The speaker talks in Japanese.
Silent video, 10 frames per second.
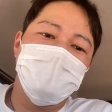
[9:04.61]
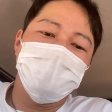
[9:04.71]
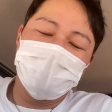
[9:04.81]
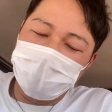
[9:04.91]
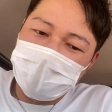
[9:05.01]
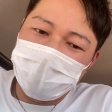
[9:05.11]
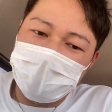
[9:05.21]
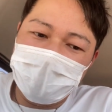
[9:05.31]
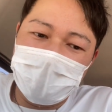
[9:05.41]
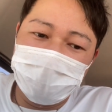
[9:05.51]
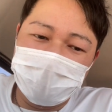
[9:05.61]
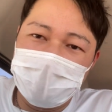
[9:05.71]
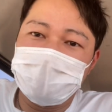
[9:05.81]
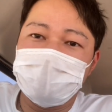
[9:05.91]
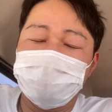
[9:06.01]
まあ、どうしてもやっぱ無理
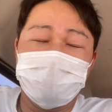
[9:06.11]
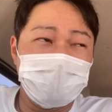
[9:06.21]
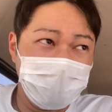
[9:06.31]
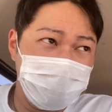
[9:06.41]
やったりとかね、